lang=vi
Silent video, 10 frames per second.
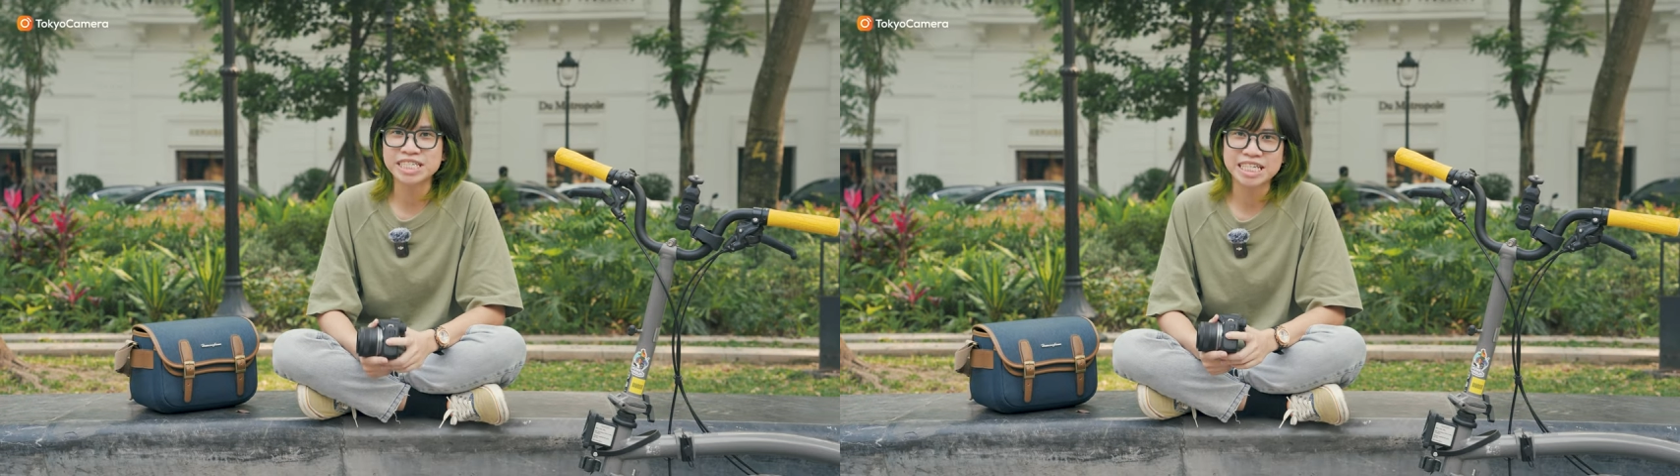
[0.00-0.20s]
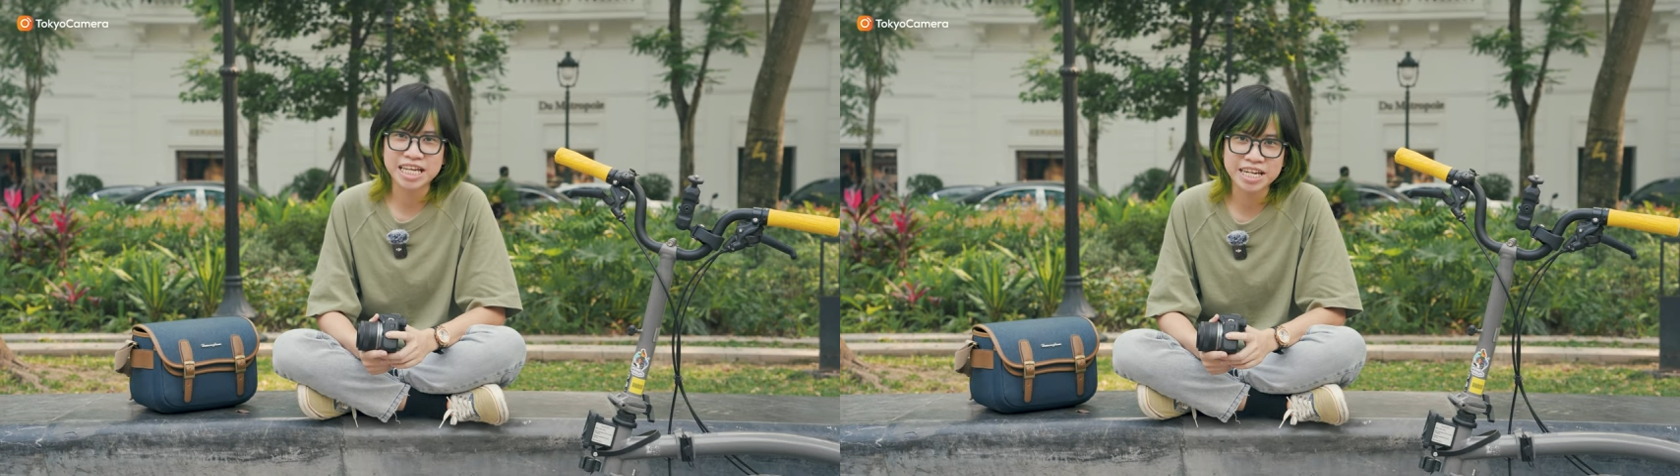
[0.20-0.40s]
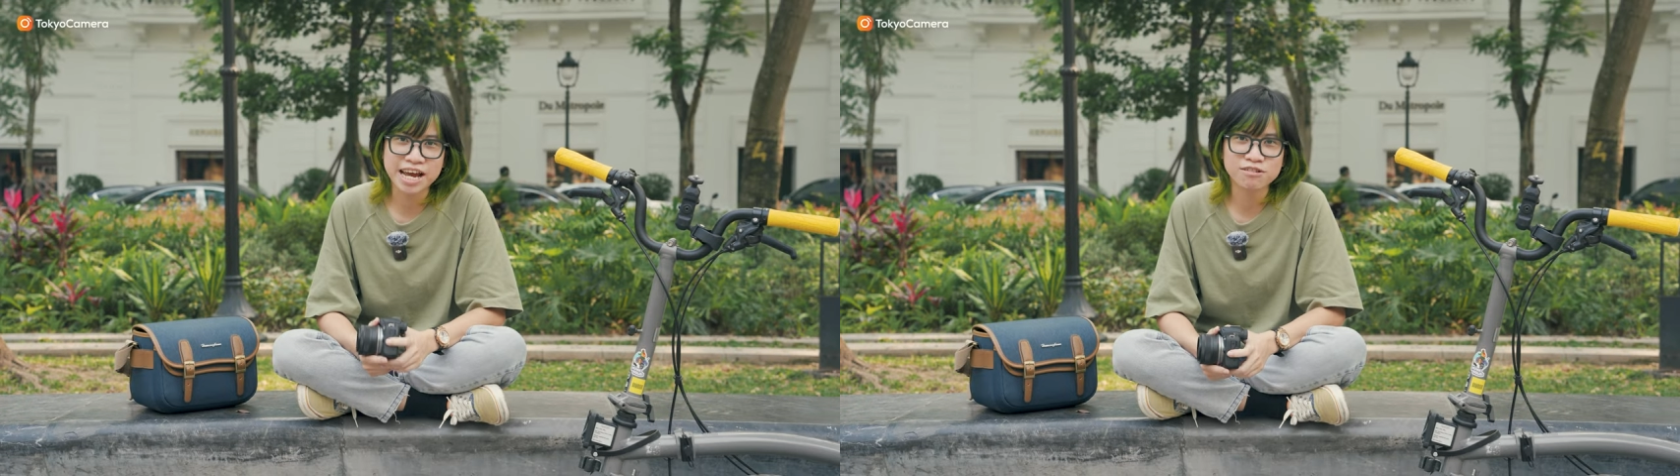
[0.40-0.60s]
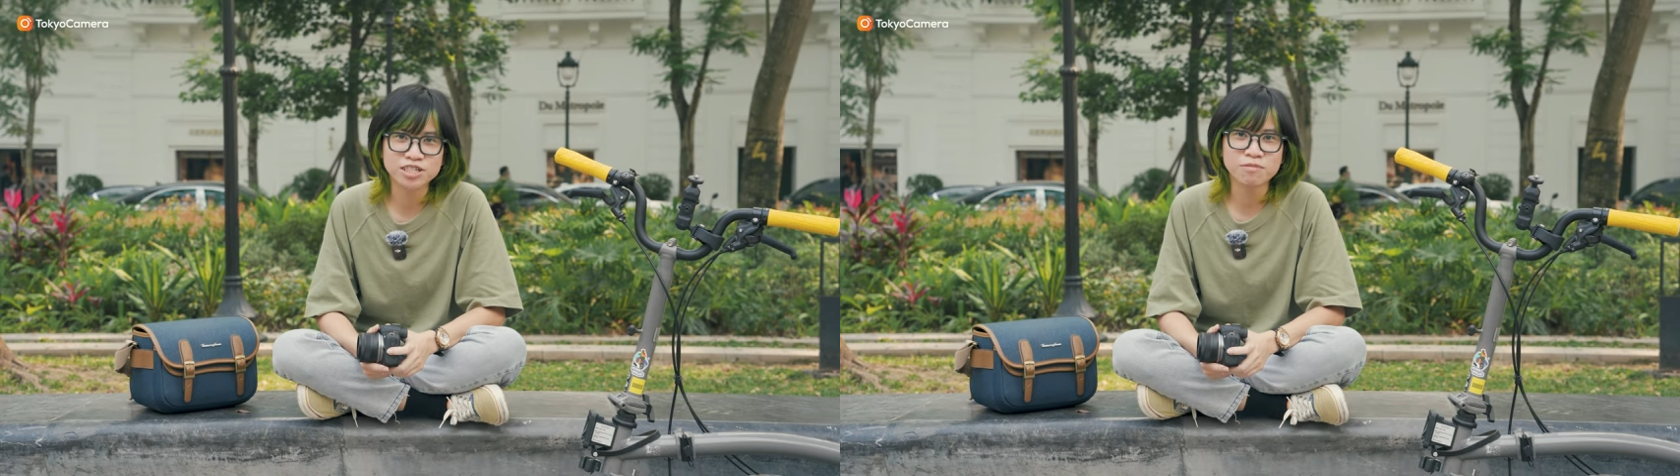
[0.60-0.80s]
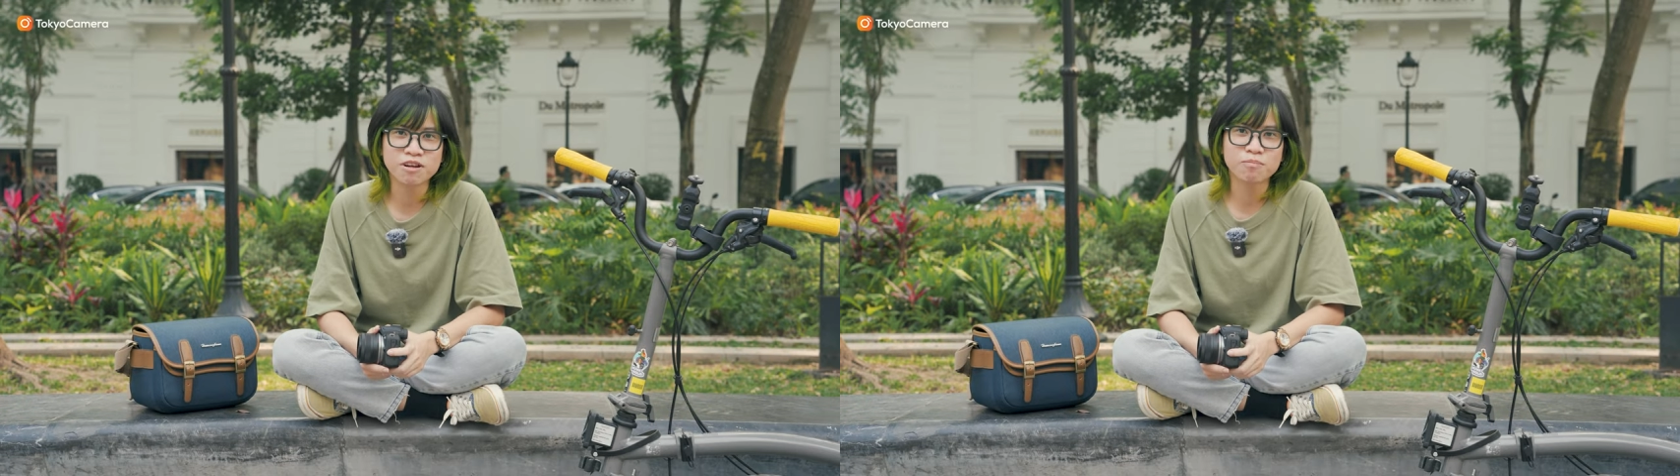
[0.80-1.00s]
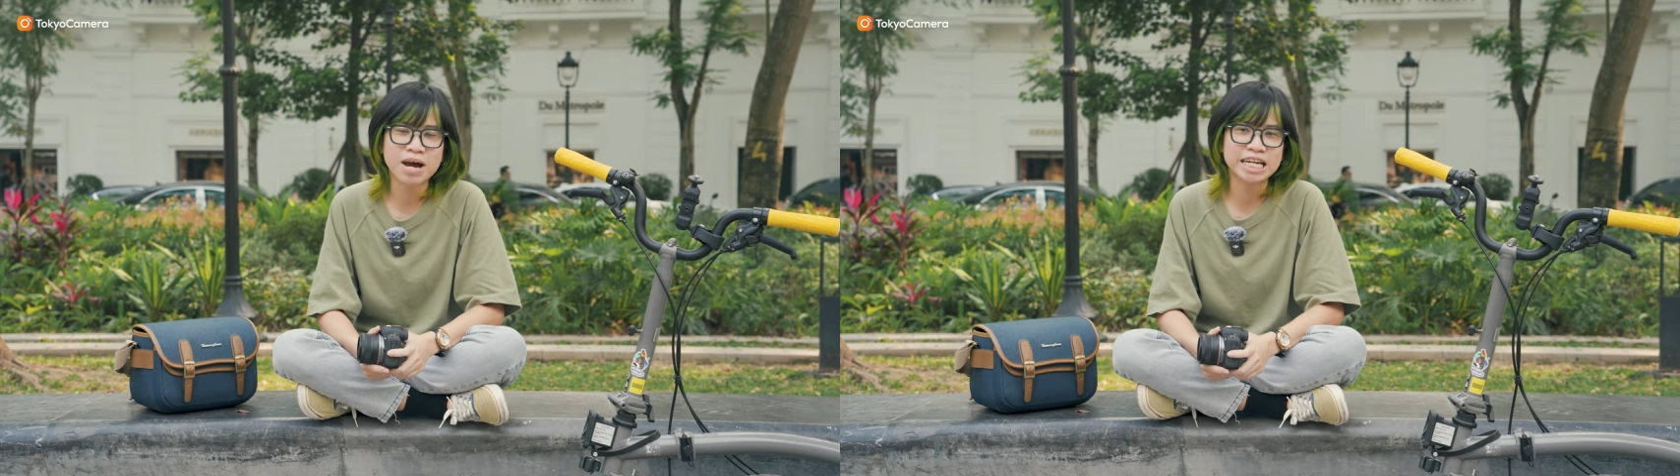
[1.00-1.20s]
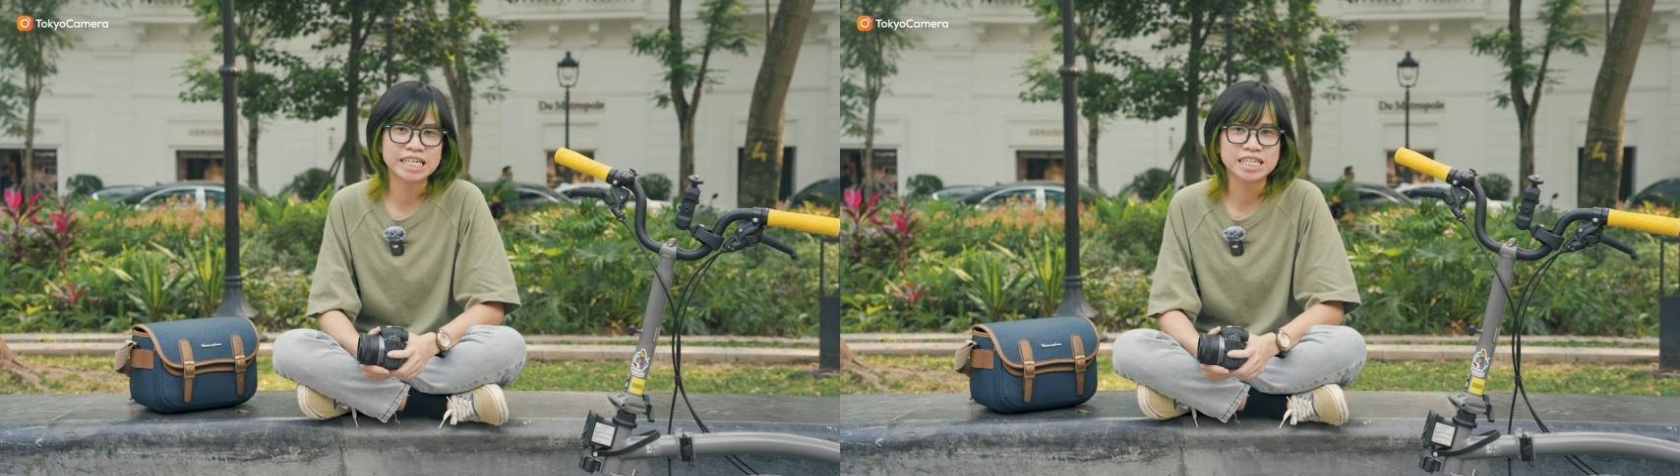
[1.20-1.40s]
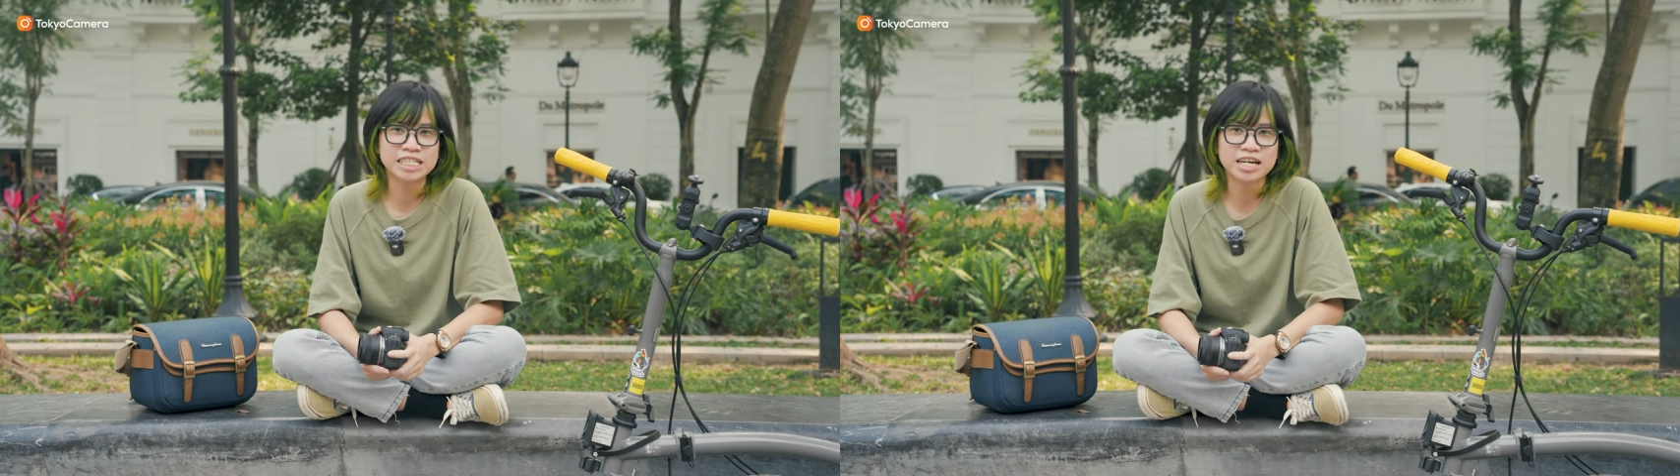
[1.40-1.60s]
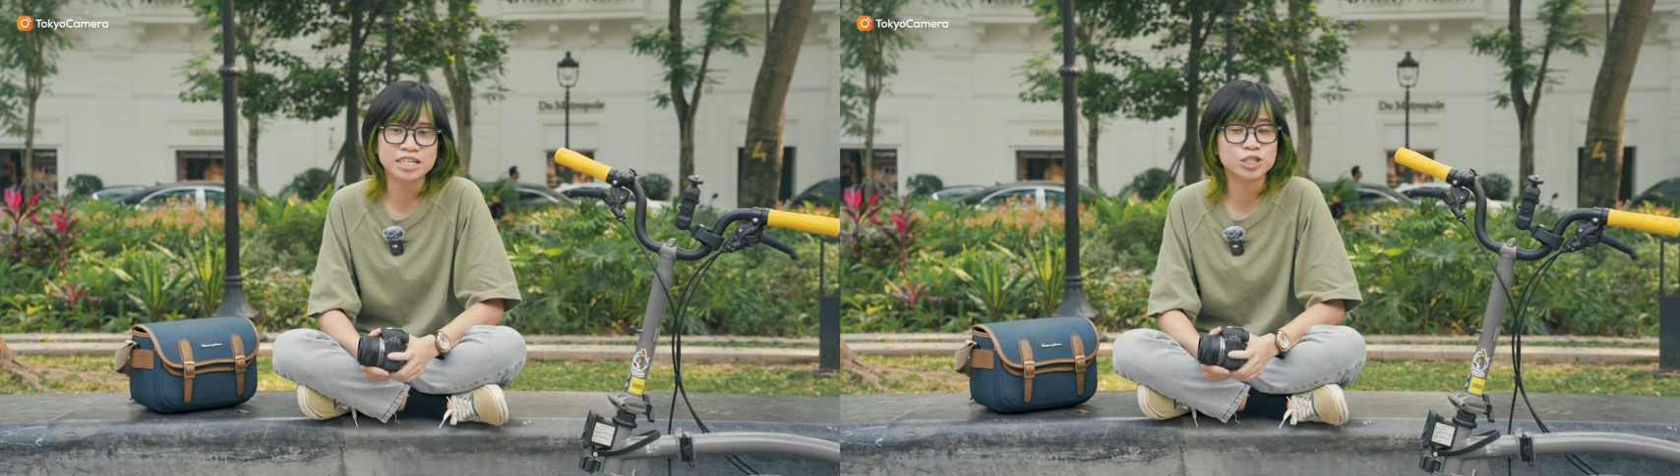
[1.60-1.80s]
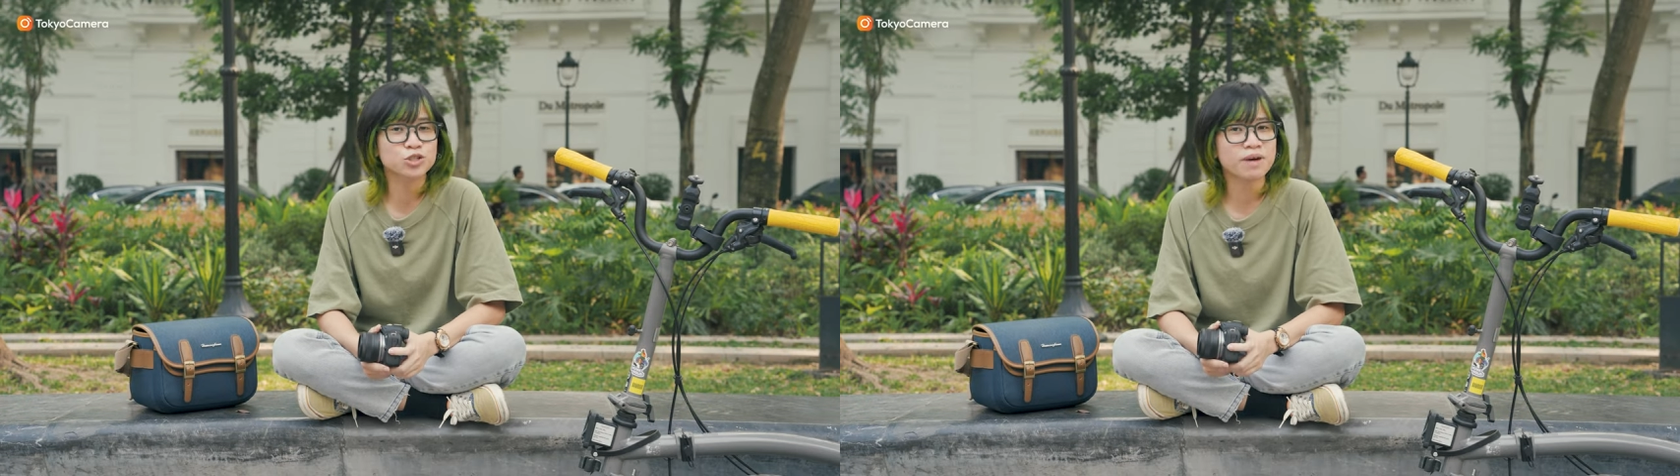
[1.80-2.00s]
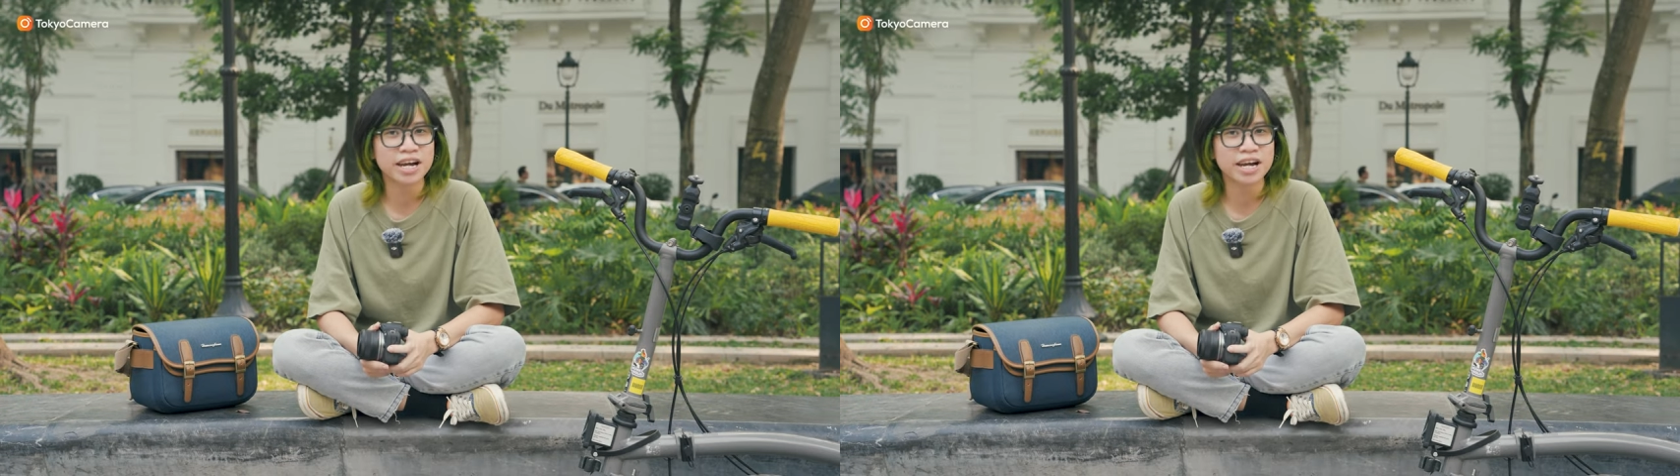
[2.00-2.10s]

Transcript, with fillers: trí thế nào trong lòng bạn khi nhắc đến chụp